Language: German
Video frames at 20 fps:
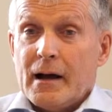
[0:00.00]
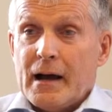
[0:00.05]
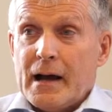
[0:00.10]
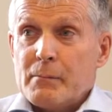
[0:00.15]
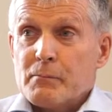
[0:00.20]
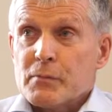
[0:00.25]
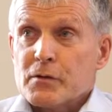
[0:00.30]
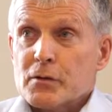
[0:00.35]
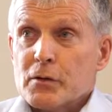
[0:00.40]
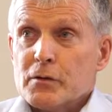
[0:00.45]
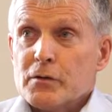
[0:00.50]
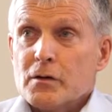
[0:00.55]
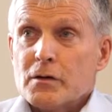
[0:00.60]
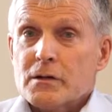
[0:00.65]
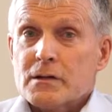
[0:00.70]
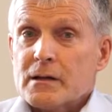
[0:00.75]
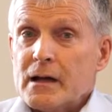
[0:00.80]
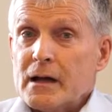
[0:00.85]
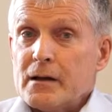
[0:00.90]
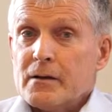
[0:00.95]
Ein
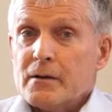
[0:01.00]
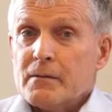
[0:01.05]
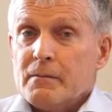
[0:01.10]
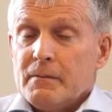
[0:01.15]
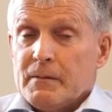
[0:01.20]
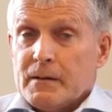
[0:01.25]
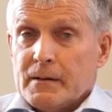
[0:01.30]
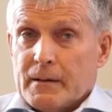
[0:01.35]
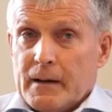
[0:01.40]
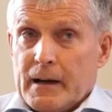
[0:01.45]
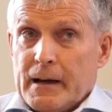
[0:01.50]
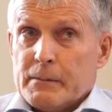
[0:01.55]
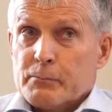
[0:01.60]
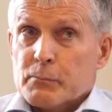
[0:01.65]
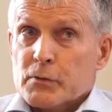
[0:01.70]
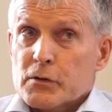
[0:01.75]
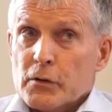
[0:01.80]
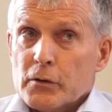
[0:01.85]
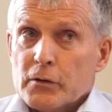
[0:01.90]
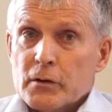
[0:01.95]
besonderes,
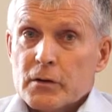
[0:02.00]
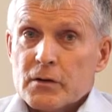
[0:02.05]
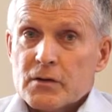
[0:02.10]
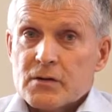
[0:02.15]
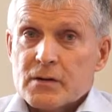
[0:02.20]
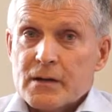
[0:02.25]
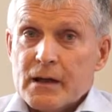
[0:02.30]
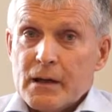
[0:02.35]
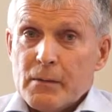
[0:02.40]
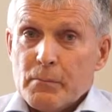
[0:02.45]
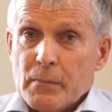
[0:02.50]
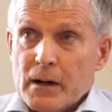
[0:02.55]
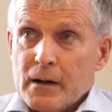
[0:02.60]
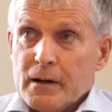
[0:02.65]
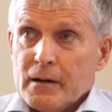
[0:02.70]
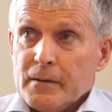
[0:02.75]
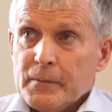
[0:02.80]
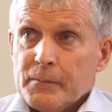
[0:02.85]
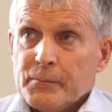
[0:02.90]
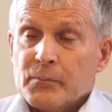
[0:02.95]
ein besonderes
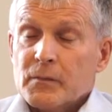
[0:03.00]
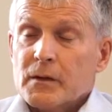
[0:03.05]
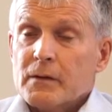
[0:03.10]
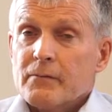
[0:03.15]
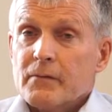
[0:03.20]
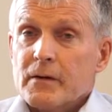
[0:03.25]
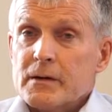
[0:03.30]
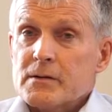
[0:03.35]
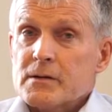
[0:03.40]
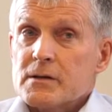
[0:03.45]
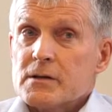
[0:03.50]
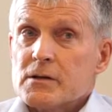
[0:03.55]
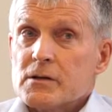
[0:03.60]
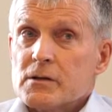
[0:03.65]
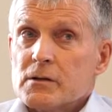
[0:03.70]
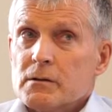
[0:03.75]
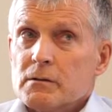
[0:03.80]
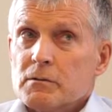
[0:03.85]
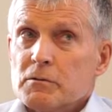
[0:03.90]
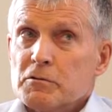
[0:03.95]
Thema, was
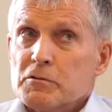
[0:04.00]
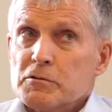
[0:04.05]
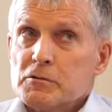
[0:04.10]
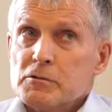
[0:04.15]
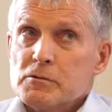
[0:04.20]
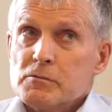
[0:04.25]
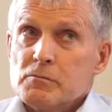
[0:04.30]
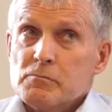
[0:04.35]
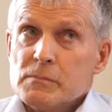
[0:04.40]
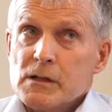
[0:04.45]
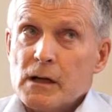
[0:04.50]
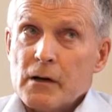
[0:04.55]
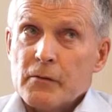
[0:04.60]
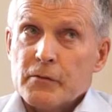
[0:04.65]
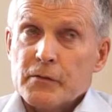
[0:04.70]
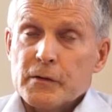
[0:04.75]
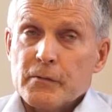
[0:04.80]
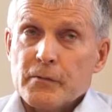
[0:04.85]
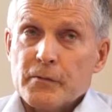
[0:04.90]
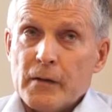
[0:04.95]
ich äh, mir
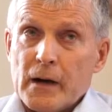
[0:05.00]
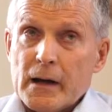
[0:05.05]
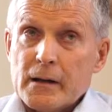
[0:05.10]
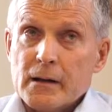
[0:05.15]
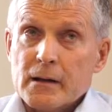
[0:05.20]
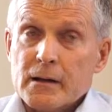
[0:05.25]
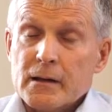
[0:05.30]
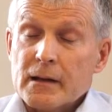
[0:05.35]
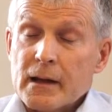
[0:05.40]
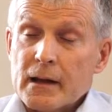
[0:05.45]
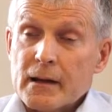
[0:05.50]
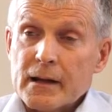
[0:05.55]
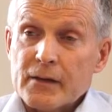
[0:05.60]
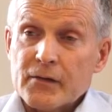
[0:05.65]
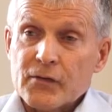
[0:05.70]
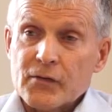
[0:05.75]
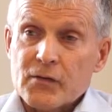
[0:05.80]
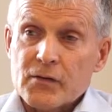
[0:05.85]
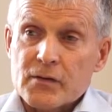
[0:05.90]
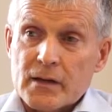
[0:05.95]
auf die Fahnen in der
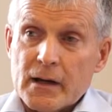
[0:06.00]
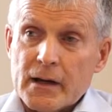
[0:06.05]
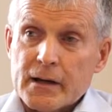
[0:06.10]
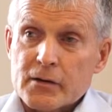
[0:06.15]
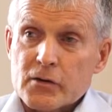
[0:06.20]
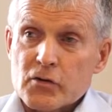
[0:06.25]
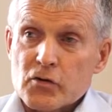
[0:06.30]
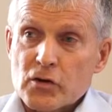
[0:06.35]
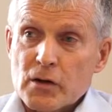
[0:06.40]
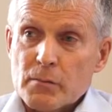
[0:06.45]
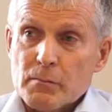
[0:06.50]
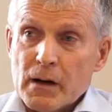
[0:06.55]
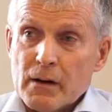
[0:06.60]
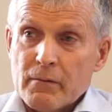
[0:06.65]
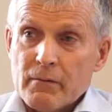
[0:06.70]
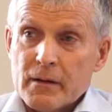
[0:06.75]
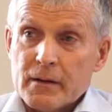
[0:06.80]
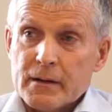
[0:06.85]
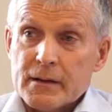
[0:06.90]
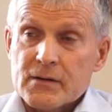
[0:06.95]
letzten Zeit geschrieben
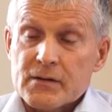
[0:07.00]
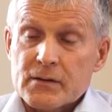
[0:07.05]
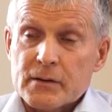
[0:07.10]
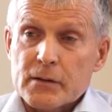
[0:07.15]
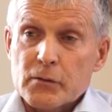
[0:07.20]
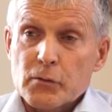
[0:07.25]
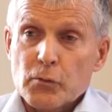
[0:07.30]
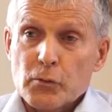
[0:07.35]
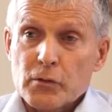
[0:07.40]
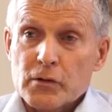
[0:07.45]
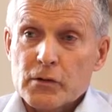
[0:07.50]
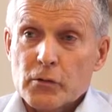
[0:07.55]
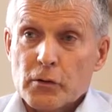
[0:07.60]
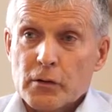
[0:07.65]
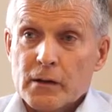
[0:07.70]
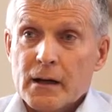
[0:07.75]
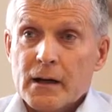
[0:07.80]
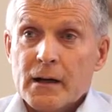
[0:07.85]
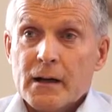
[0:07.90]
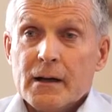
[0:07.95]
habe, ist natürlich
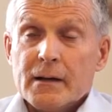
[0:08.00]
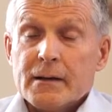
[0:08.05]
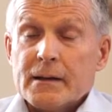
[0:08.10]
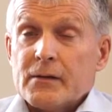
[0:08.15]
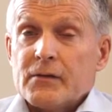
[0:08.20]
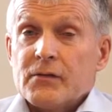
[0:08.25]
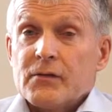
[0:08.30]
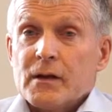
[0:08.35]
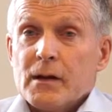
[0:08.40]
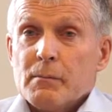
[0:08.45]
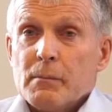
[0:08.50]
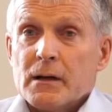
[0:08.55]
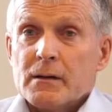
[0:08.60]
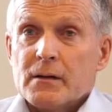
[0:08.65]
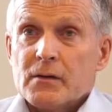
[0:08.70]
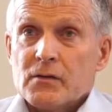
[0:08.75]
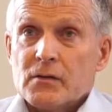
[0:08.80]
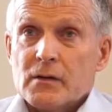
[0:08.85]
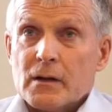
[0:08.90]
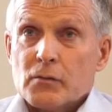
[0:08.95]
noch das Thema
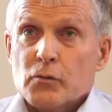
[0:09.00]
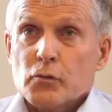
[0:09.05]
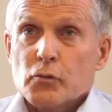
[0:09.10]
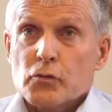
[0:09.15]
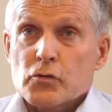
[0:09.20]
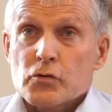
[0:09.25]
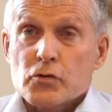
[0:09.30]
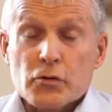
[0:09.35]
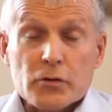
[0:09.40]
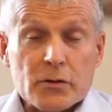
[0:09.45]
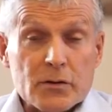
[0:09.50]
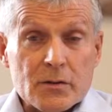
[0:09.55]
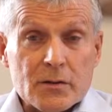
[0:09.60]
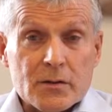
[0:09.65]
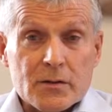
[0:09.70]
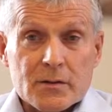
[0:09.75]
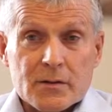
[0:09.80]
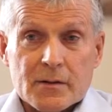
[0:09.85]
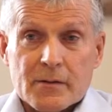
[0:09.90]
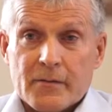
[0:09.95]
des
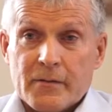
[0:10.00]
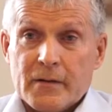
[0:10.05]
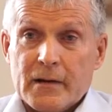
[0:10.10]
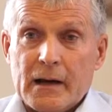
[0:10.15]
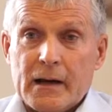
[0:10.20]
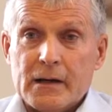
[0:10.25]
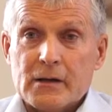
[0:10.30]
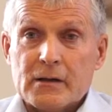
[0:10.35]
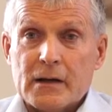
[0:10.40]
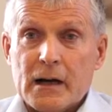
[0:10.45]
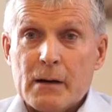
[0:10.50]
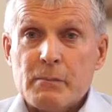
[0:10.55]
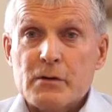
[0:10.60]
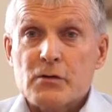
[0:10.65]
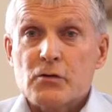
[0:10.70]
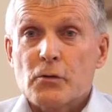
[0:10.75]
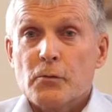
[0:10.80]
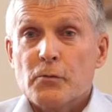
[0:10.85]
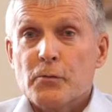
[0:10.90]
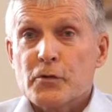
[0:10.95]
Naturschutzes. Vielleicht haben
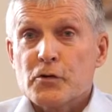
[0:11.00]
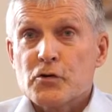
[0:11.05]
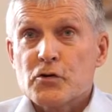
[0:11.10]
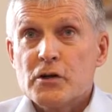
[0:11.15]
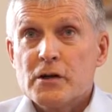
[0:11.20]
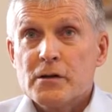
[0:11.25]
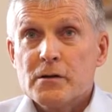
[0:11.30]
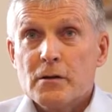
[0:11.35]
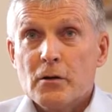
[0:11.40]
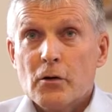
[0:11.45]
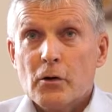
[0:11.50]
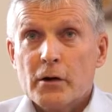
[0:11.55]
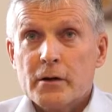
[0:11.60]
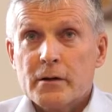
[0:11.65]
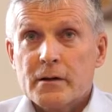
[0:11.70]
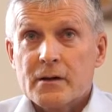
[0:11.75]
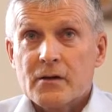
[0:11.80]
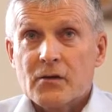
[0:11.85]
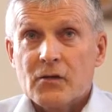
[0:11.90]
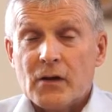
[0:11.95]
es schon verschiedene
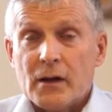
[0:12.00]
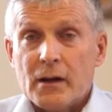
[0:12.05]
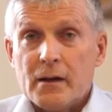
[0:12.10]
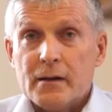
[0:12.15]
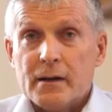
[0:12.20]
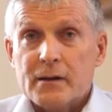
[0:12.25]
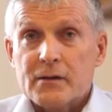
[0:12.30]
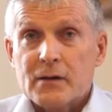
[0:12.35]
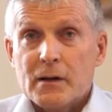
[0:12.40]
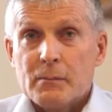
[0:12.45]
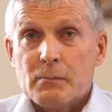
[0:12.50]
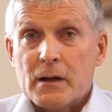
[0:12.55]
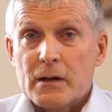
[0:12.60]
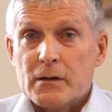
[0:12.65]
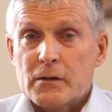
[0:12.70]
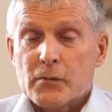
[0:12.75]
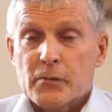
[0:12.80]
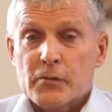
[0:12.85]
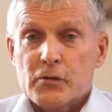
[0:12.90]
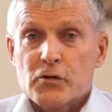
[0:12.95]
Leute gesehen. Es gibt
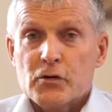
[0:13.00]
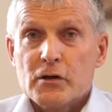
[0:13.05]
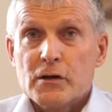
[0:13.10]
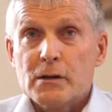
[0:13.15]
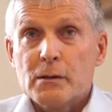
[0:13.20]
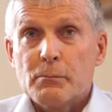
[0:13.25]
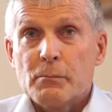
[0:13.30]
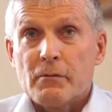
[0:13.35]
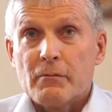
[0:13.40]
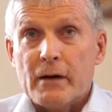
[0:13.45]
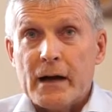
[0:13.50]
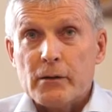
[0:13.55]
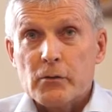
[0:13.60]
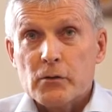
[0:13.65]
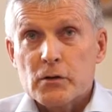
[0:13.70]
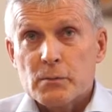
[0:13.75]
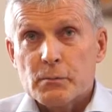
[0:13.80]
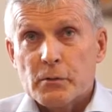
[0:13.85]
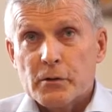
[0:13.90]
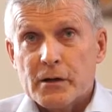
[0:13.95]
also verschiedene
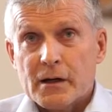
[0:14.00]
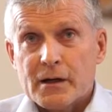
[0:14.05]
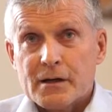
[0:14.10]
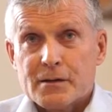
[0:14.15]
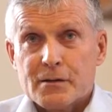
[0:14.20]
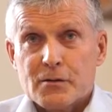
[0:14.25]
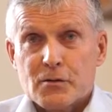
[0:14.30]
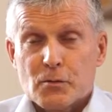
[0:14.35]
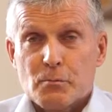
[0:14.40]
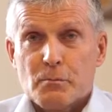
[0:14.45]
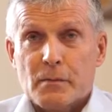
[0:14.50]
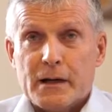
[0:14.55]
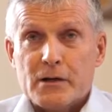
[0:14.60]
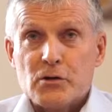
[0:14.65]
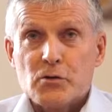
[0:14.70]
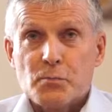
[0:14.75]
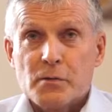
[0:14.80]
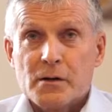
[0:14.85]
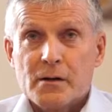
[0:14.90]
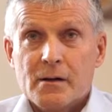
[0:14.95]
Beweidungsprojekte zum
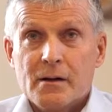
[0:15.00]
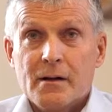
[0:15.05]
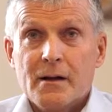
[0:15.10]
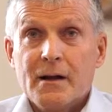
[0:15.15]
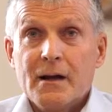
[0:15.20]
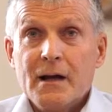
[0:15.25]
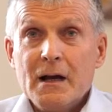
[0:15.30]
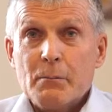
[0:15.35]
Beispiel.